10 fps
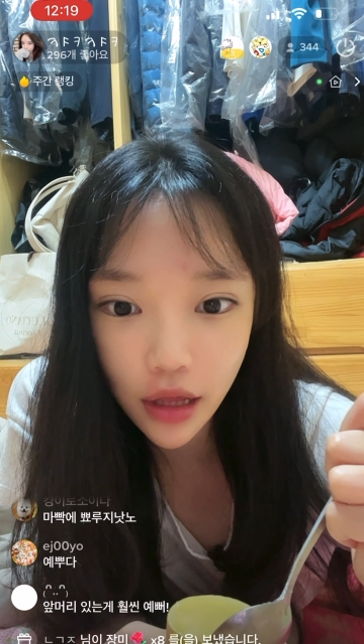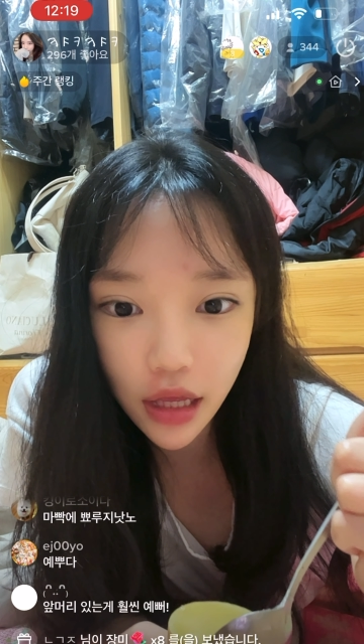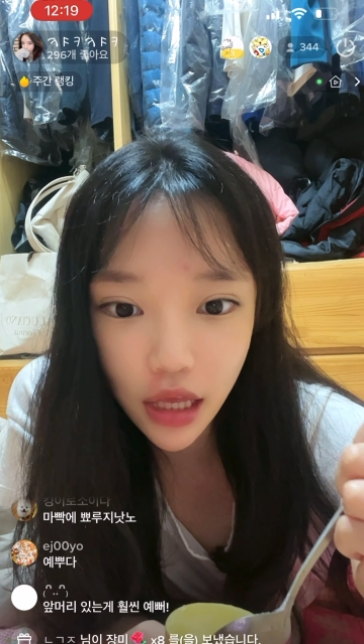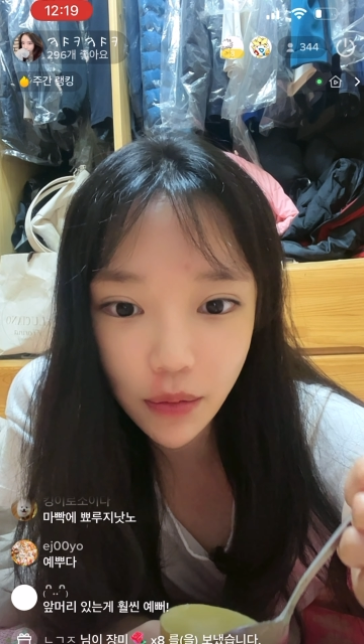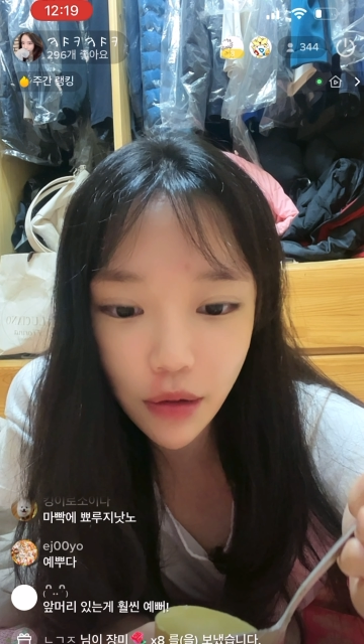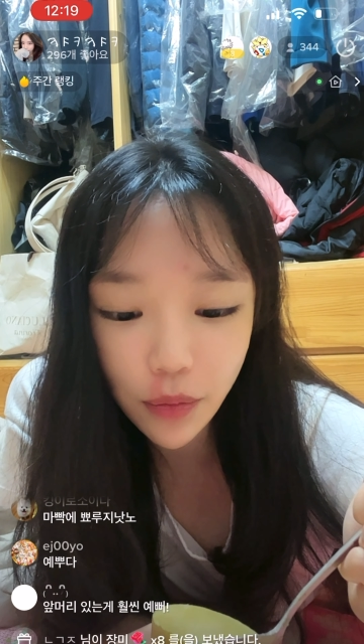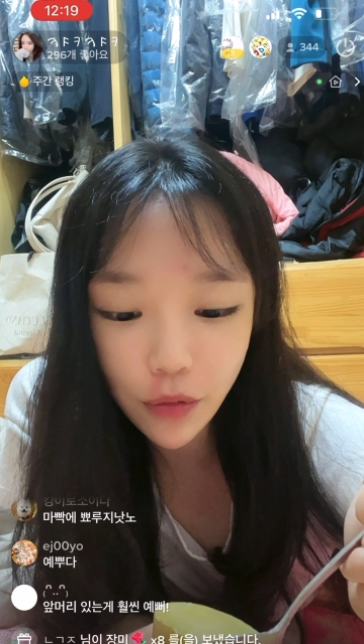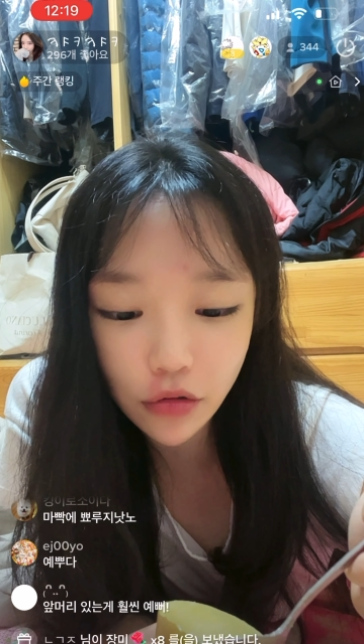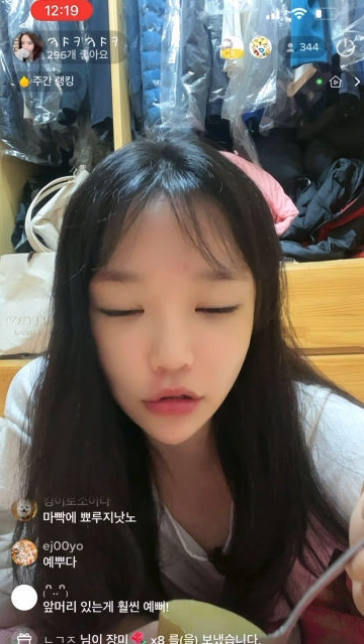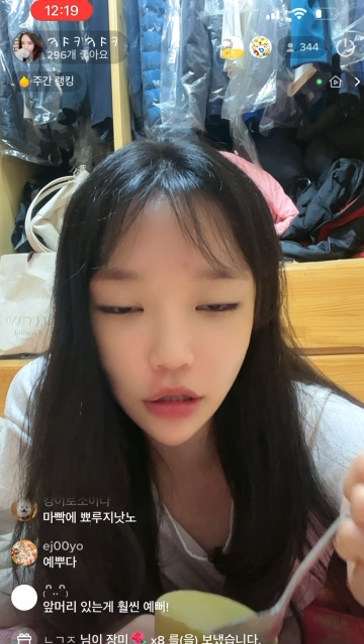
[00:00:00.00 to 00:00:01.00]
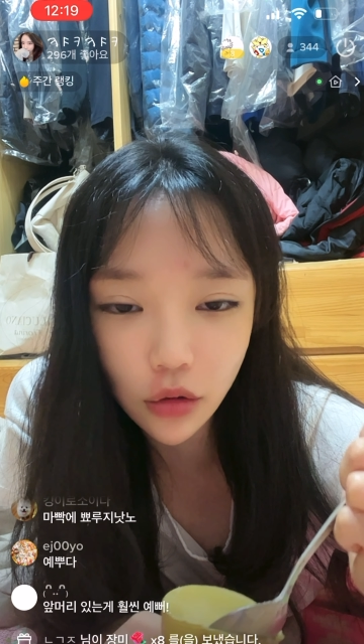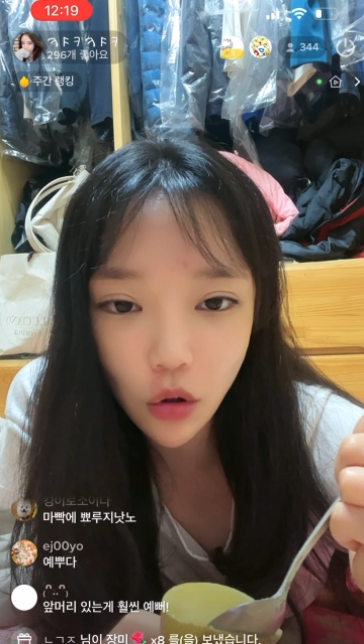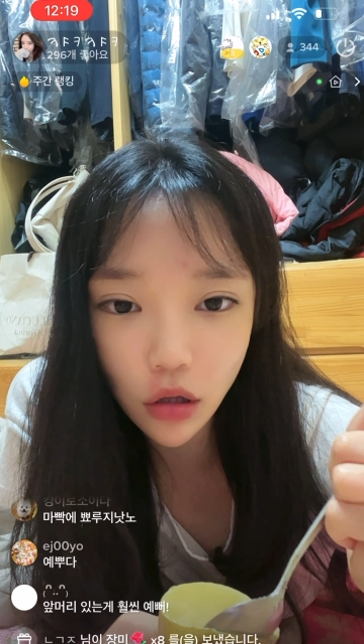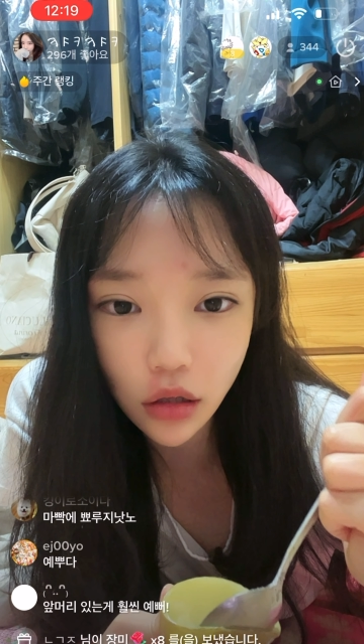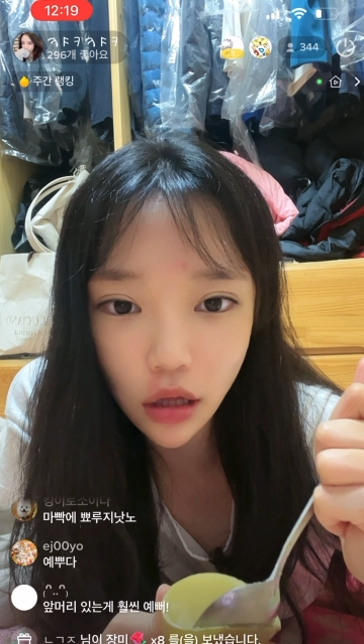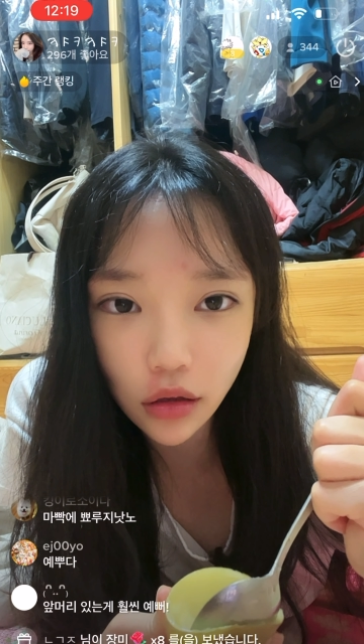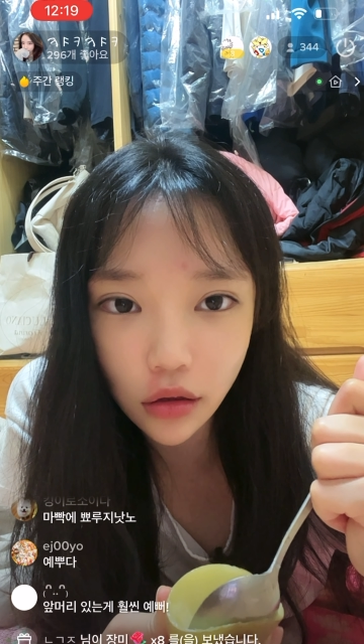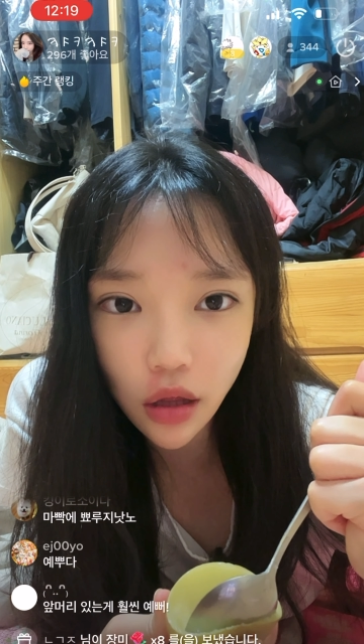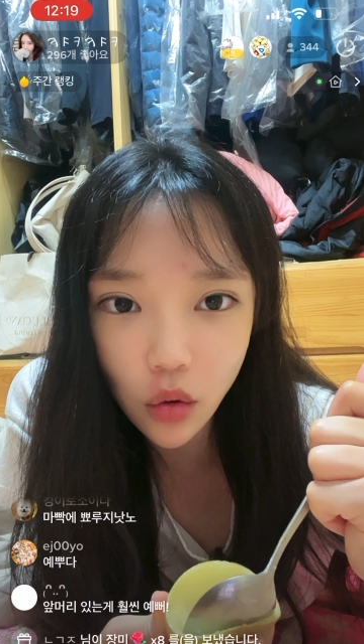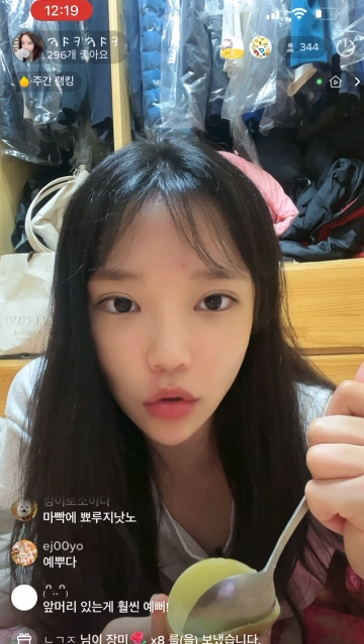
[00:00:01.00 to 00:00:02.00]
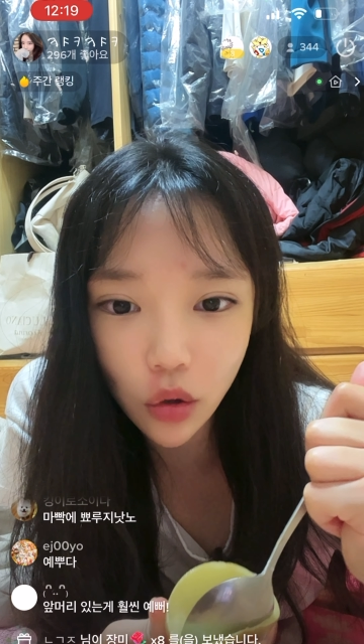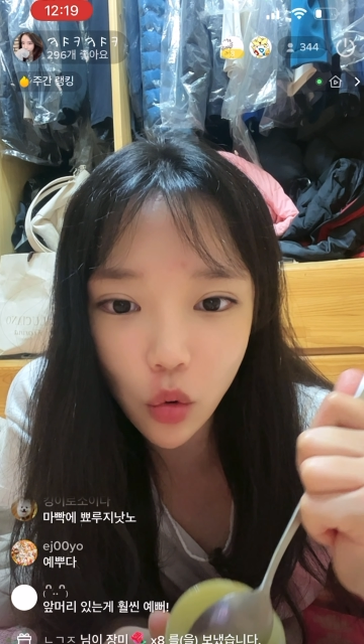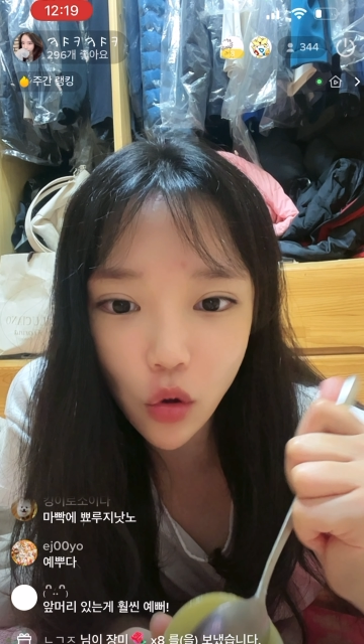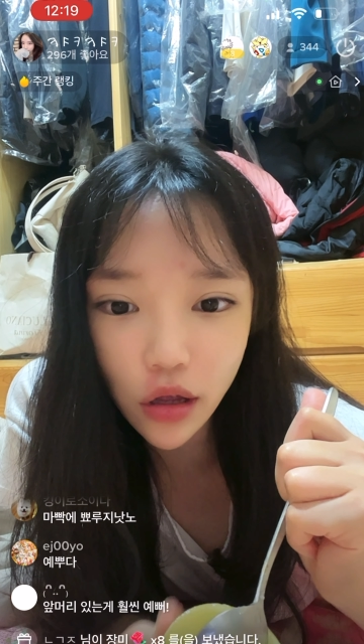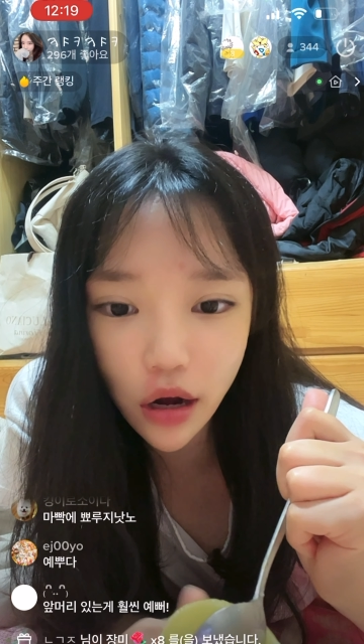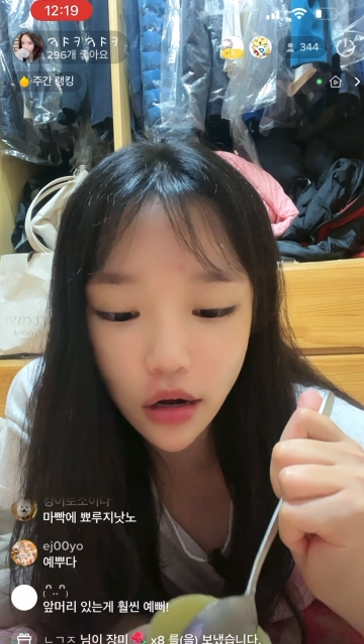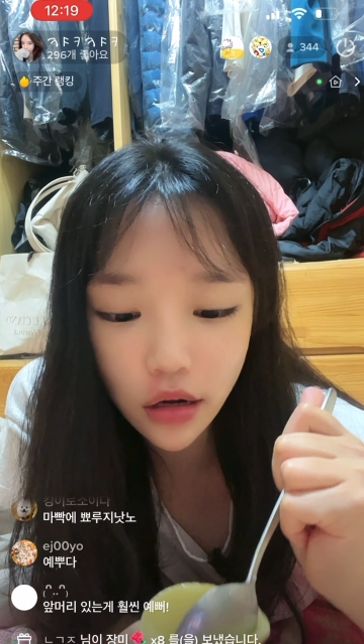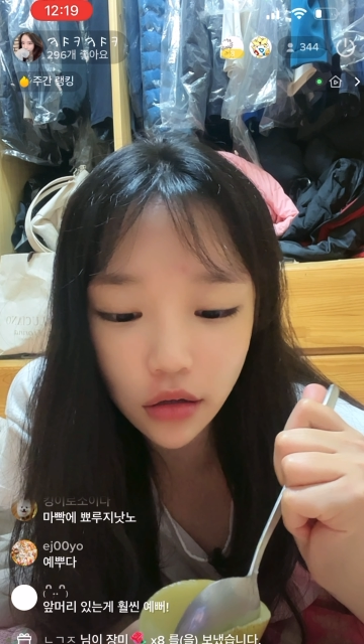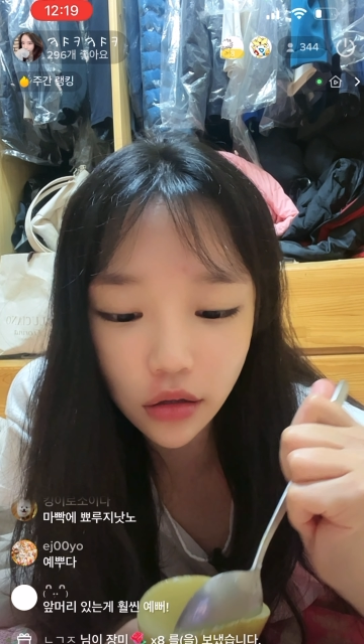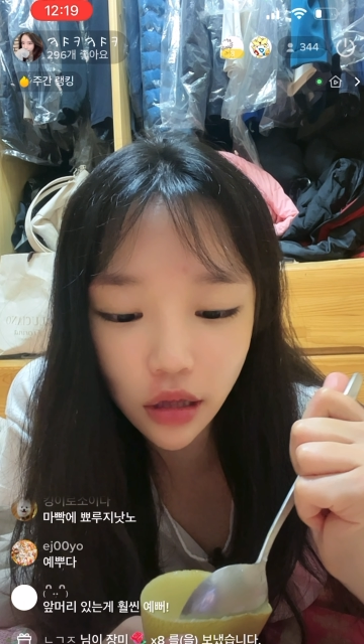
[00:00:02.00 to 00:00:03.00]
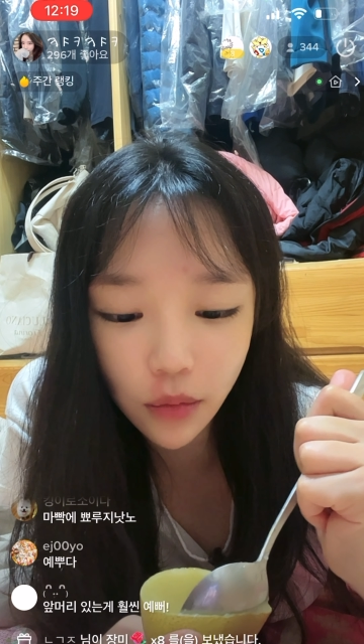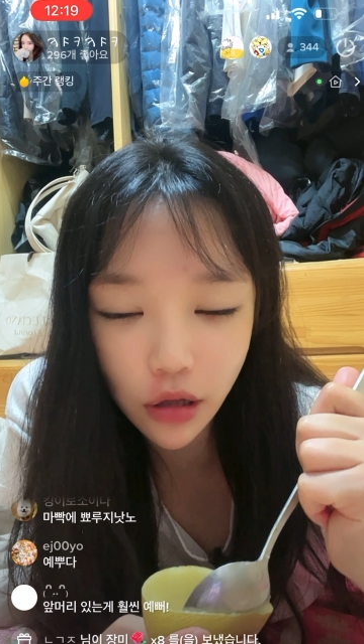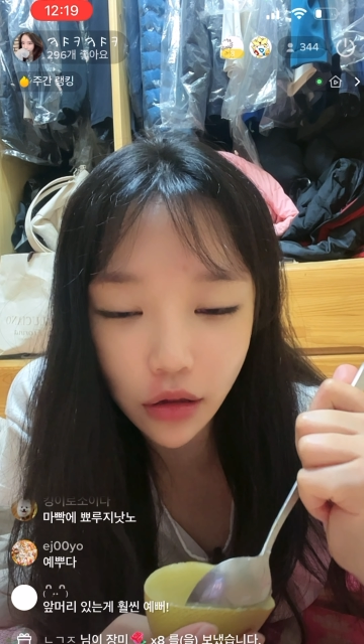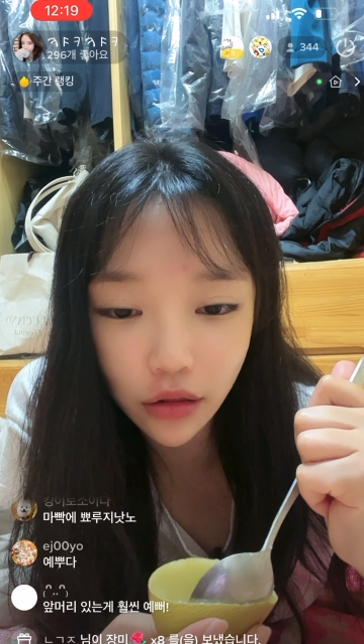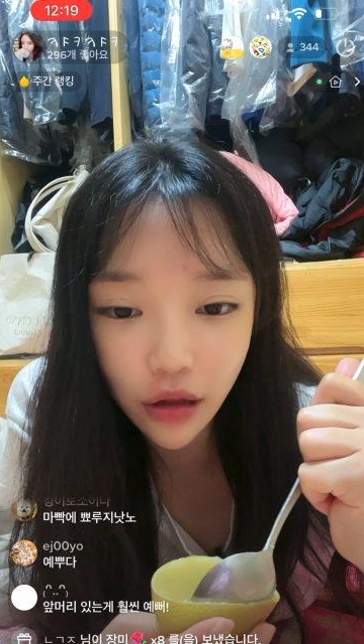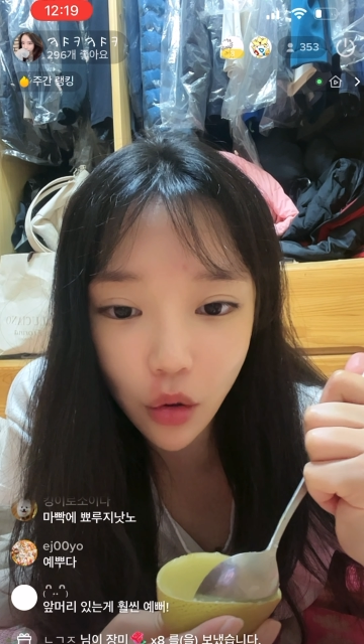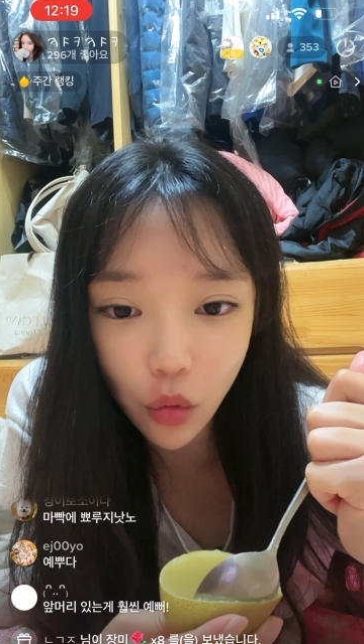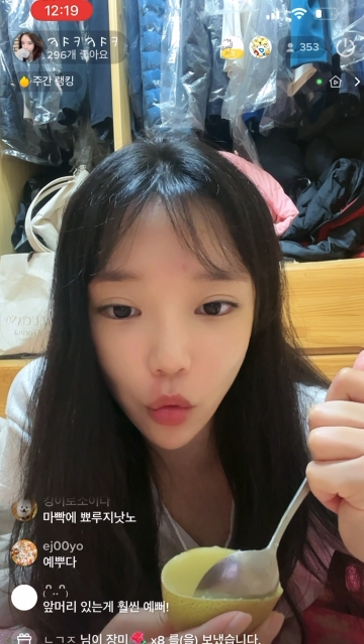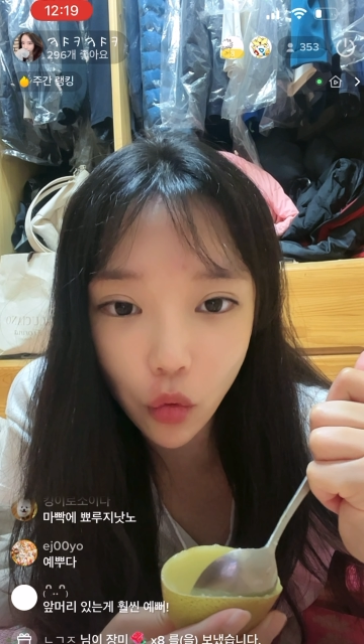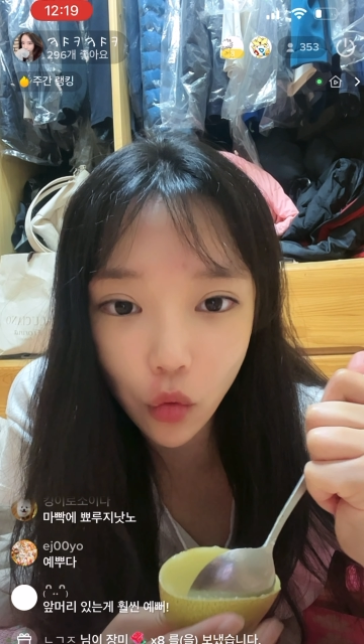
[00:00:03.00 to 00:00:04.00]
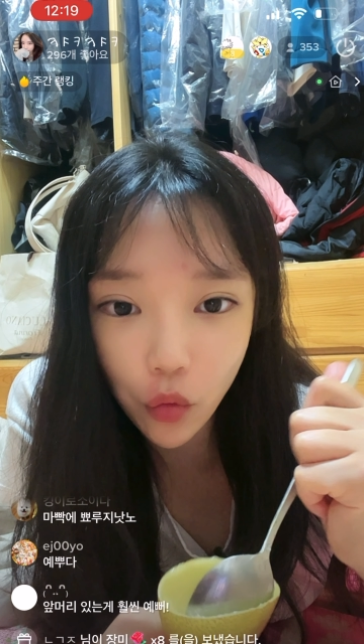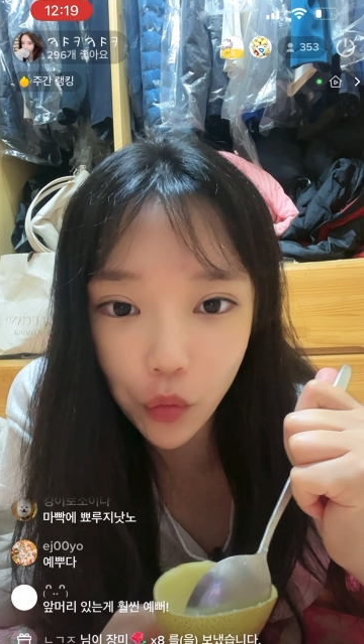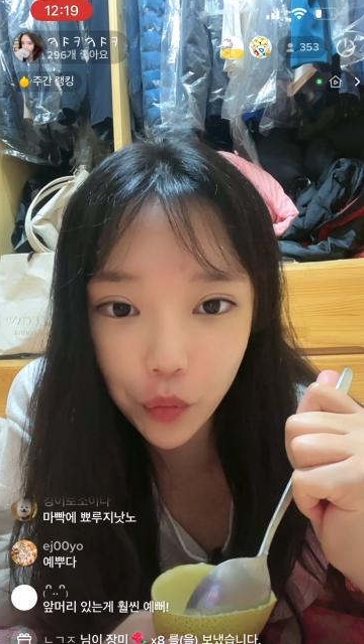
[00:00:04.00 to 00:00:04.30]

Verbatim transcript: 이마에 뾰루지 났나? 아, 나 났다고 나 고양이 알레르기 때문에 났다고